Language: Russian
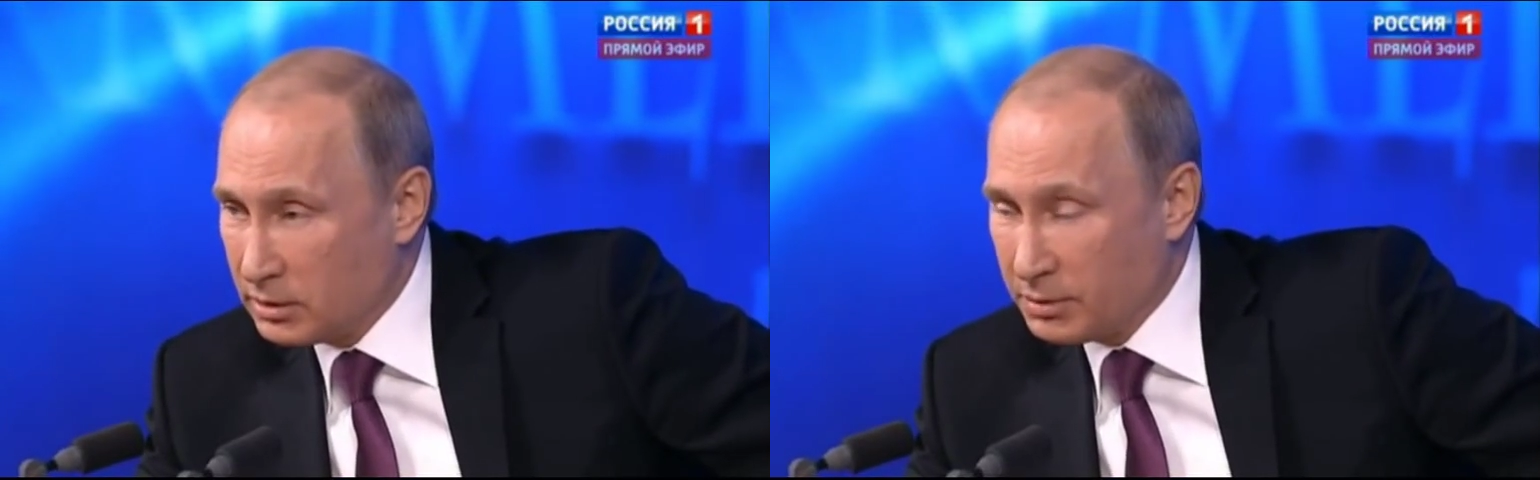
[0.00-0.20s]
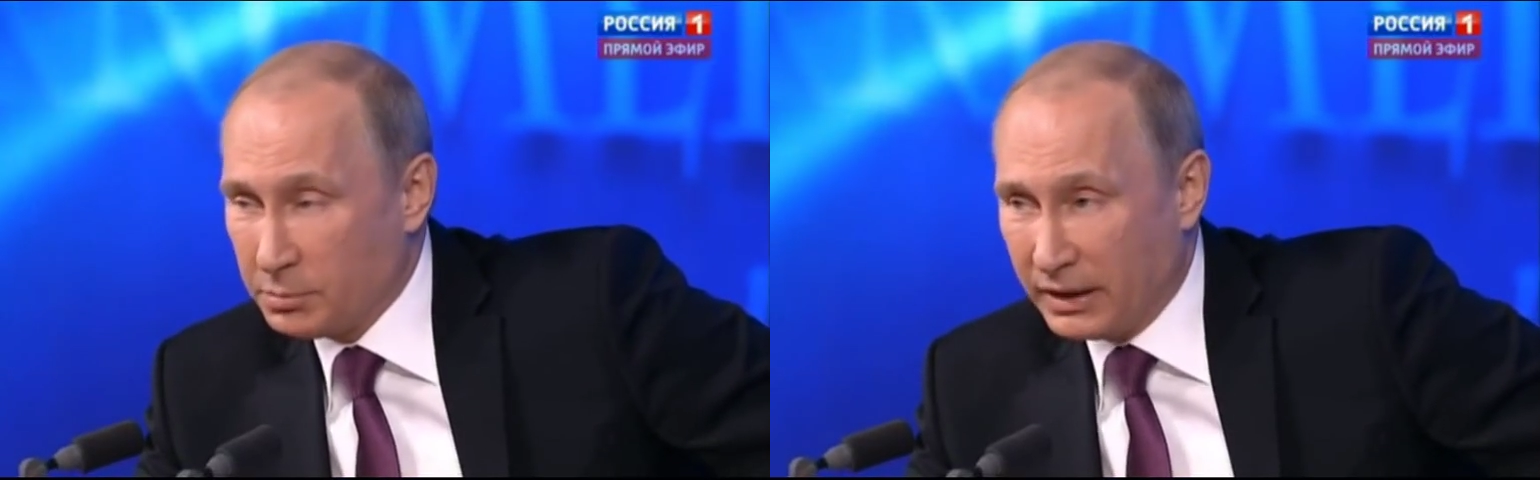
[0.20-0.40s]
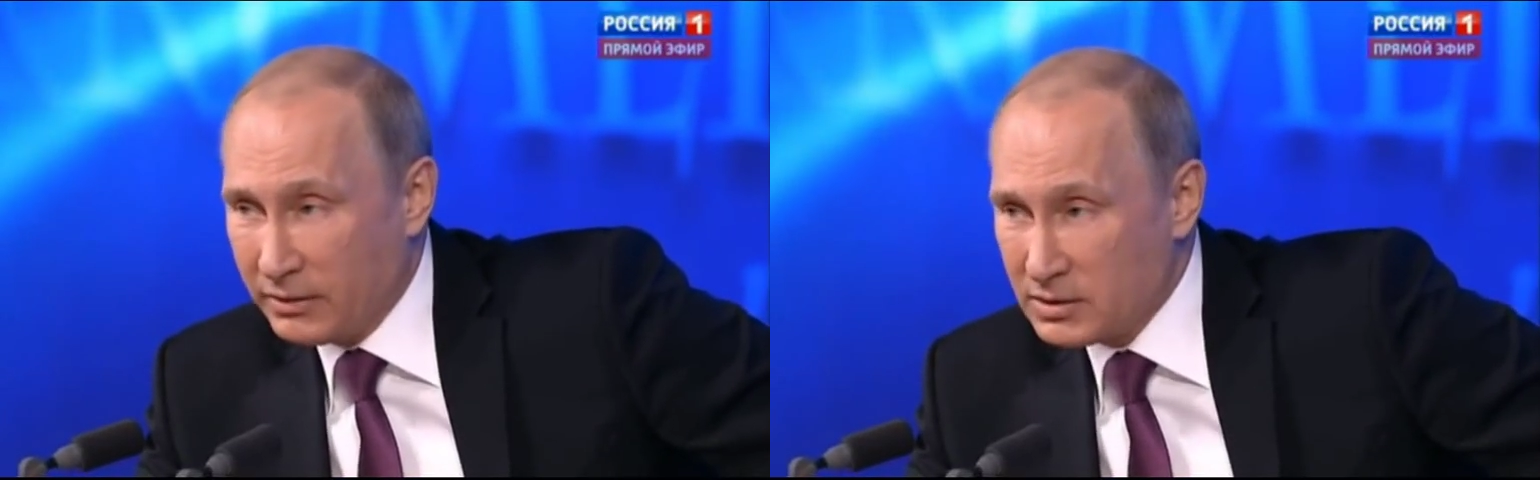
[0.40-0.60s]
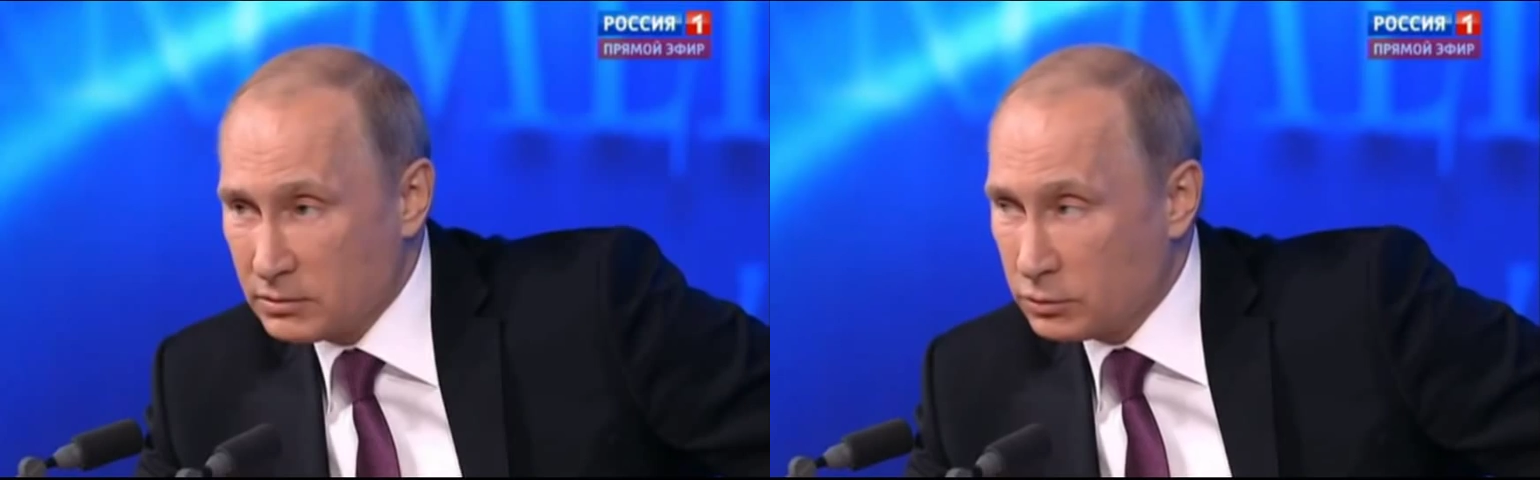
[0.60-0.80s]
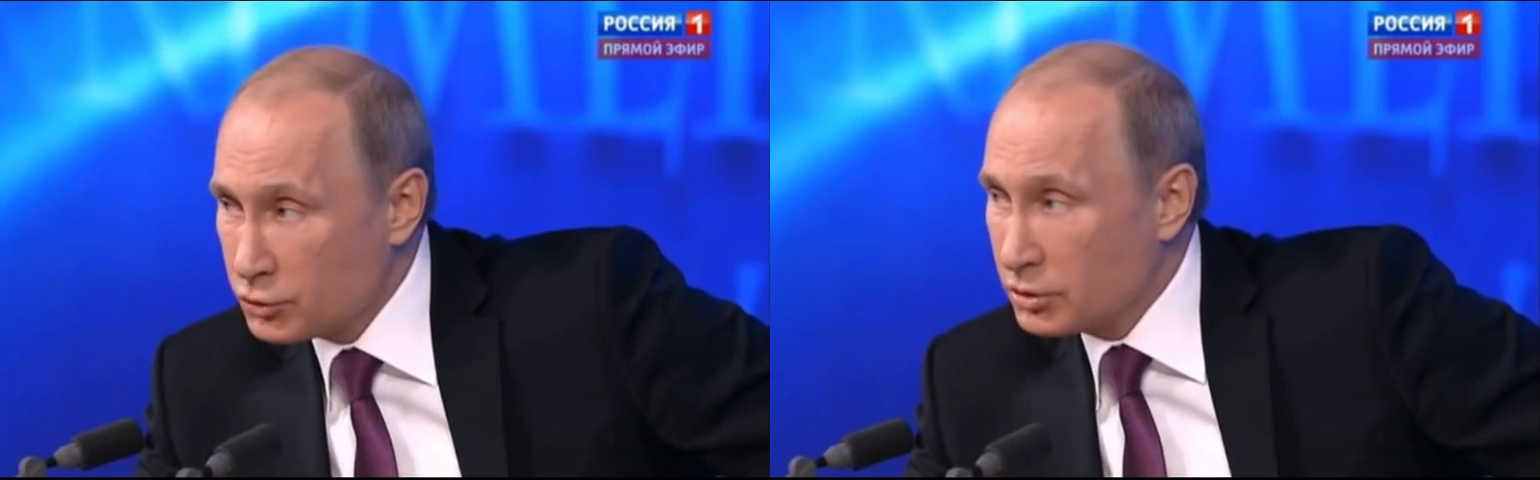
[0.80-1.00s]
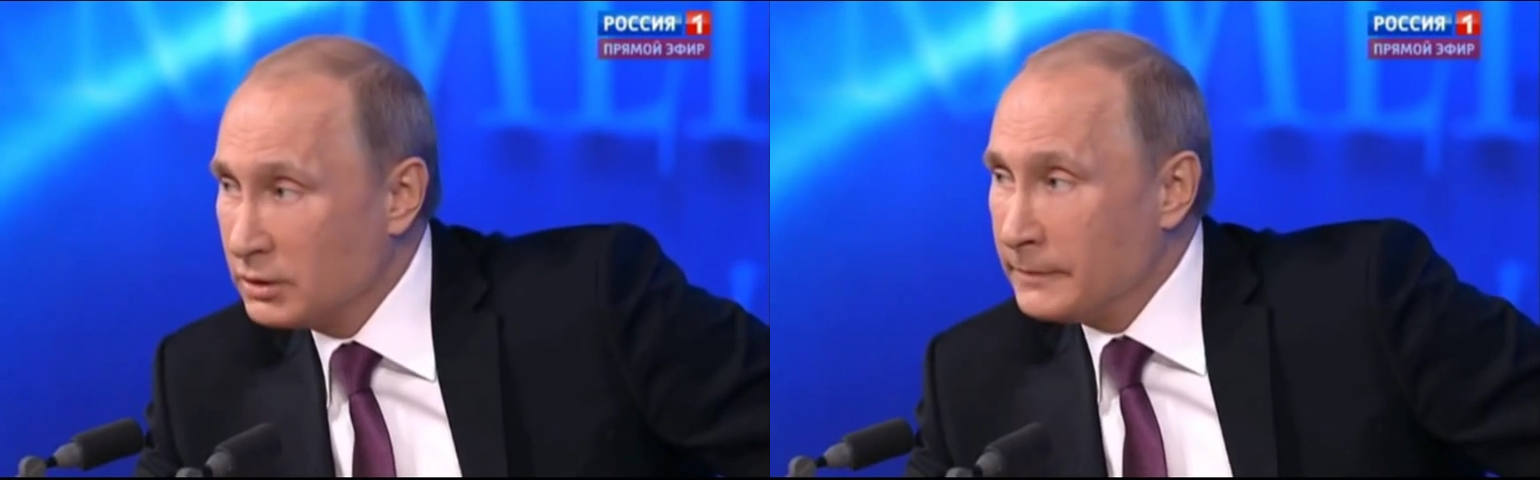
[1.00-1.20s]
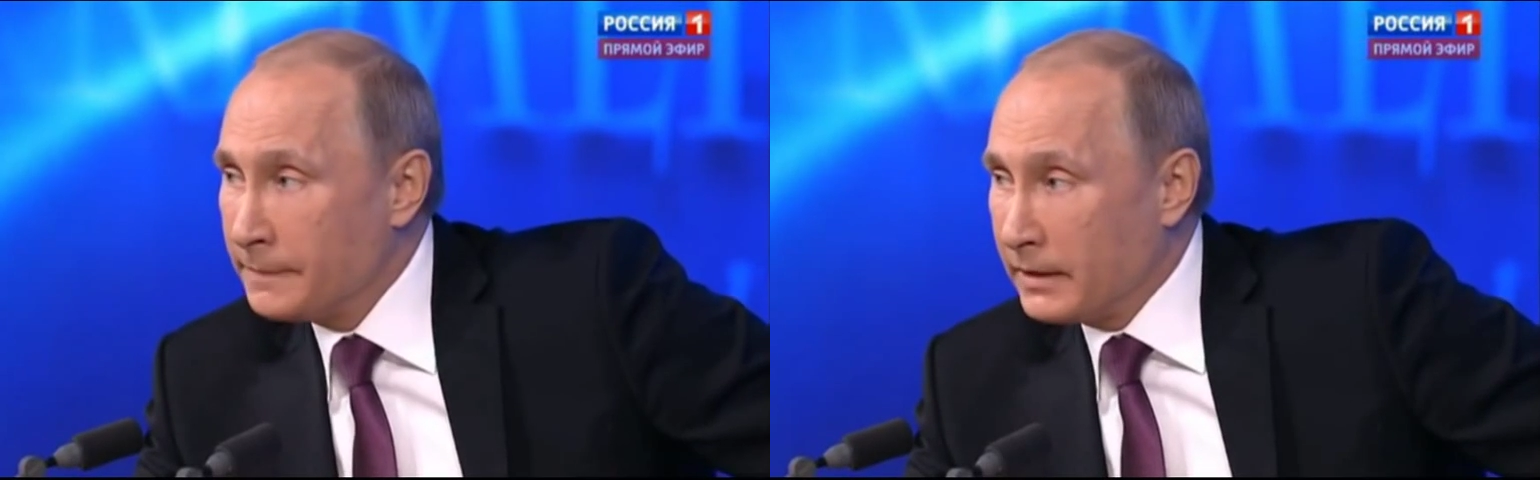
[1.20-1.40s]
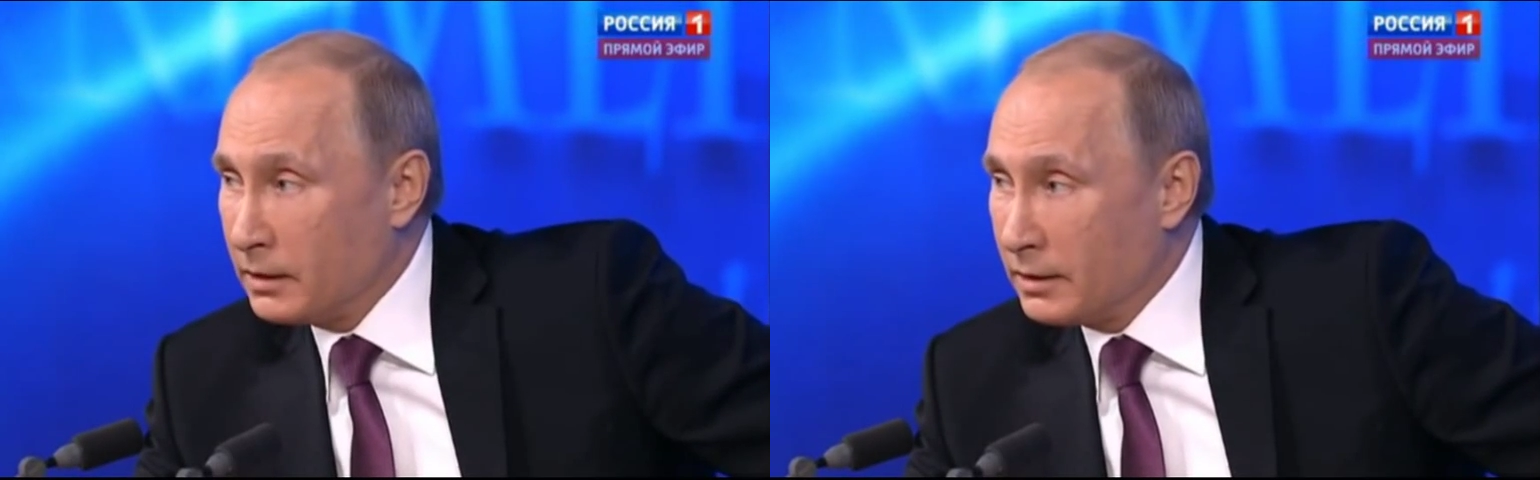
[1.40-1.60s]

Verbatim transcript: э, и, и правительство тоже